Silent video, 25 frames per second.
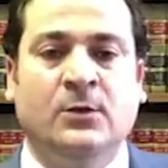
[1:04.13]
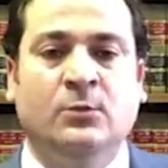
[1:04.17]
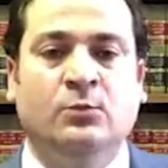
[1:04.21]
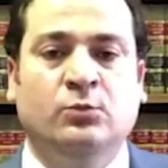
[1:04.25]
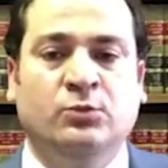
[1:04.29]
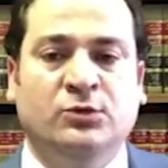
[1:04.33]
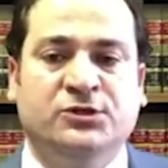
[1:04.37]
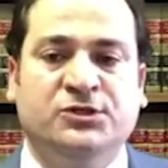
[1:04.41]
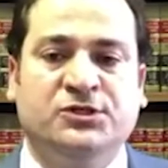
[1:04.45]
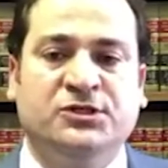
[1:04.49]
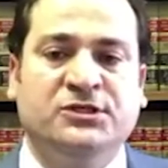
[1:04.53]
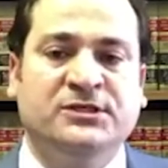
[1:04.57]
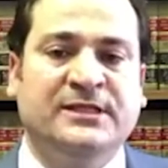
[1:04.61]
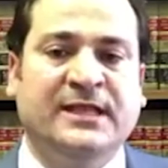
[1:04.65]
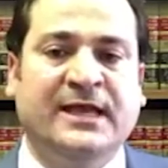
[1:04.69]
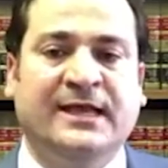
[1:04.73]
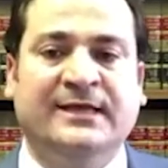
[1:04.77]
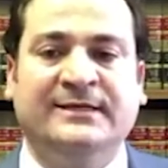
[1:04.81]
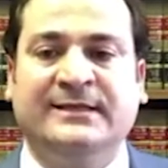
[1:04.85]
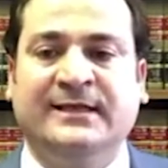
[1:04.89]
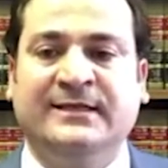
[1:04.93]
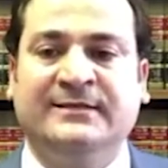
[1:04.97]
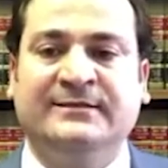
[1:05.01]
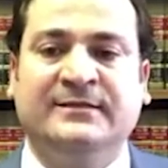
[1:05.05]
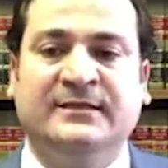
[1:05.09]
Bu kişiyi
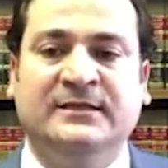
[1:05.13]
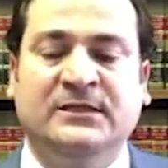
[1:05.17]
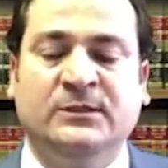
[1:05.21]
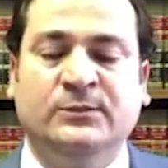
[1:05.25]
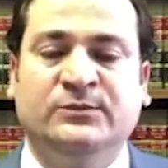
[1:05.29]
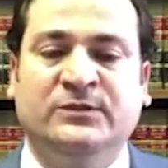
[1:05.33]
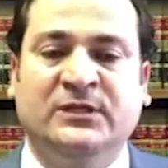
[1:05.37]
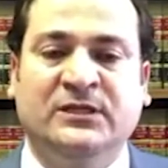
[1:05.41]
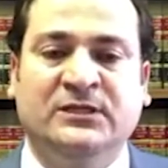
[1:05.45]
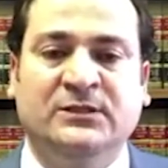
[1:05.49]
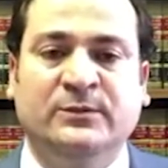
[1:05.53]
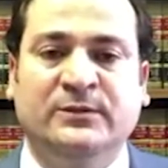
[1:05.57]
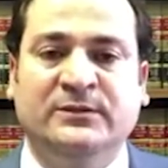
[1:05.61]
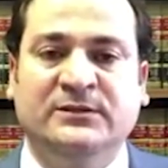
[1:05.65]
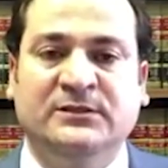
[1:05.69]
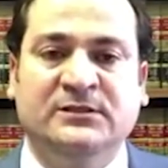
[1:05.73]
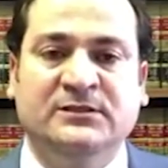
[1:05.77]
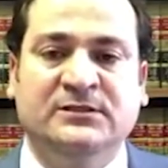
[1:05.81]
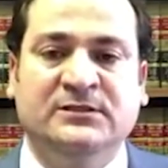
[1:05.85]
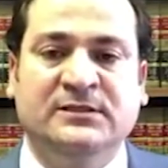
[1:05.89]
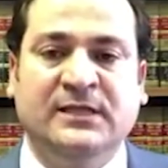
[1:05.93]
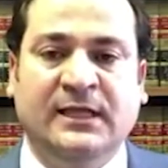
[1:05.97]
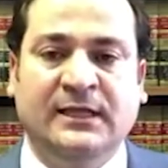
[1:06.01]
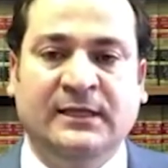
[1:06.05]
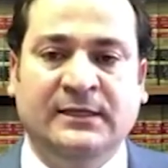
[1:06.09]
nereden tanıyıp
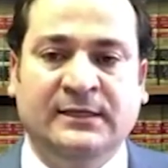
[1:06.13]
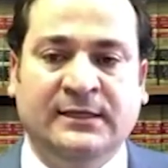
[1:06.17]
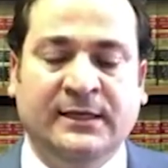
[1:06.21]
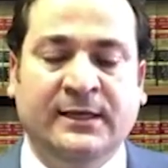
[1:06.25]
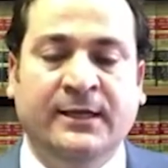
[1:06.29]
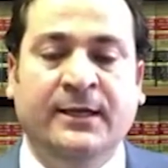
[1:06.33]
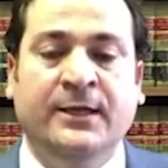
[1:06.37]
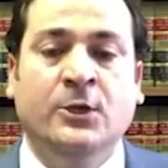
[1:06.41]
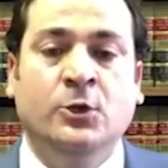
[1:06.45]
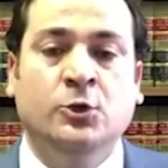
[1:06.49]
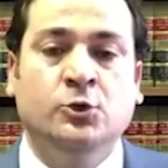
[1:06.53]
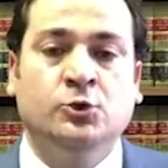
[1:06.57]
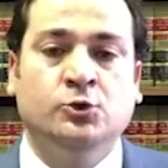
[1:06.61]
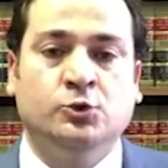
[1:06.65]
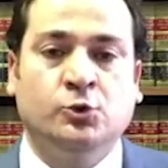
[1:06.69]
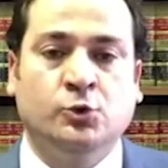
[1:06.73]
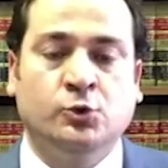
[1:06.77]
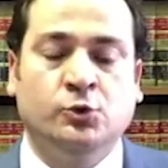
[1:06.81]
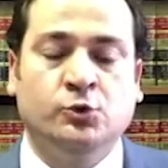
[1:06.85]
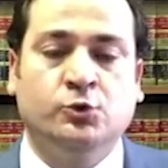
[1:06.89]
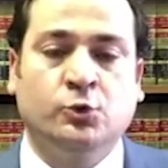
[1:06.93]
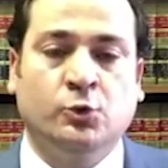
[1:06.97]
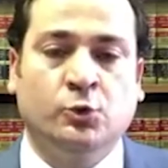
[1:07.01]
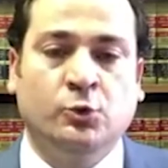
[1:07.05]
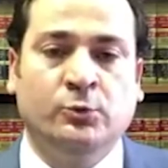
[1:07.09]
tanımadığınızla ilgili soru
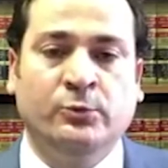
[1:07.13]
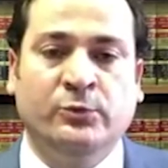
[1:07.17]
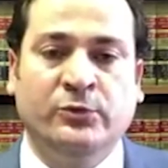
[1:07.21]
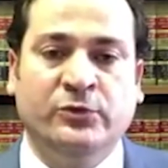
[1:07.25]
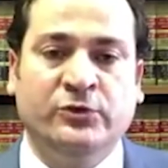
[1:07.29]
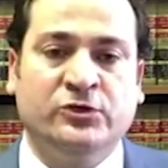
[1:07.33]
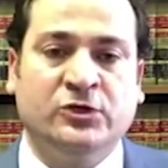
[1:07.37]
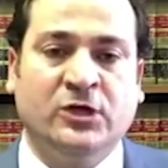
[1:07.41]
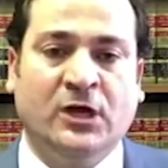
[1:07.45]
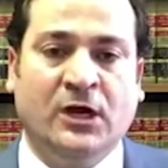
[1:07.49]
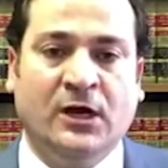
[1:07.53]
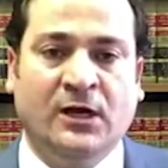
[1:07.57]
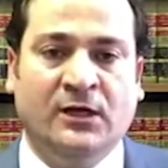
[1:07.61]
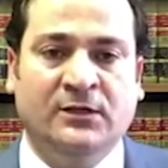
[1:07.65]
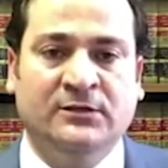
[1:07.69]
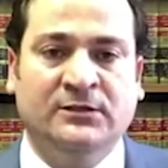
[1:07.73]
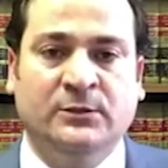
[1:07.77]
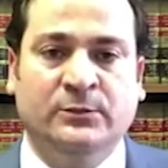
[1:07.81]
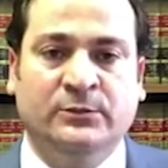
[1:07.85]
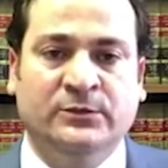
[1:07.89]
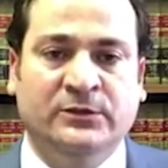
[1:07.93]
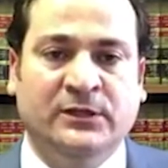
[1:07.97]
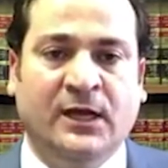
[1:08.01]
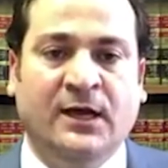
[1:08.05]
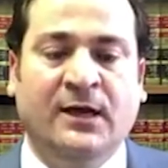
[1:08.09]
sorulmayacağı
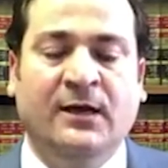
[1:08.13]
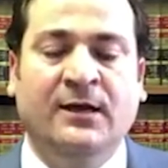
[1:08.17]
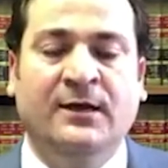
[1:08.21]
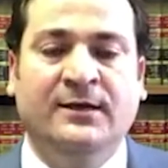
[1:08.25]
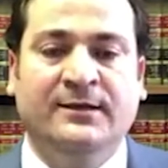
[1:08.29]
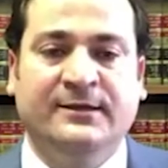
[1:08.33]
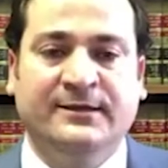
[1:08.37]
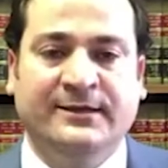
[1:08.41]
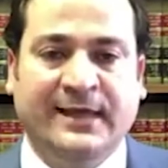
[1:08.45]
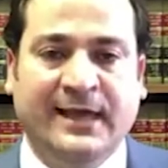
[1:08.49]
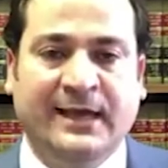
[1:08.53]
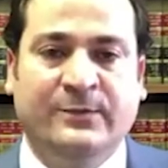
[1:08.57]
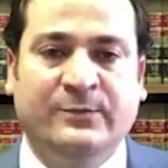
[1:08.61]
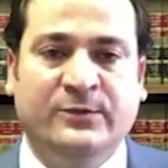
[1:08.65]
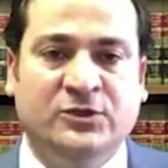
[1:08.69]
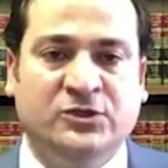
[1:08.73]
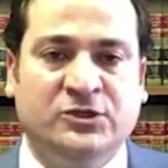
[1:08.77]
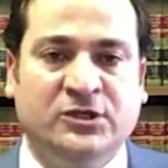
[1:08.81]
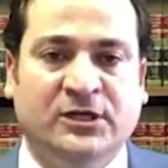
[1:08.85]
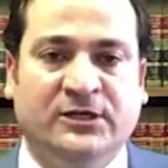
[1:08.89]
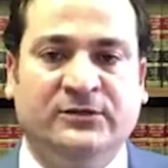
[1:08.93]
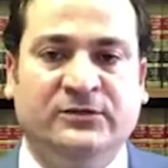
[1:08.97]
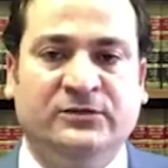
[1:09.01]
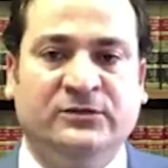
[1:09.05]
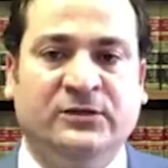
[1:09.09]
anlamına
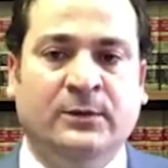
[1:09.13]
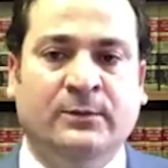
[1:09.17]
gelmeyecektir.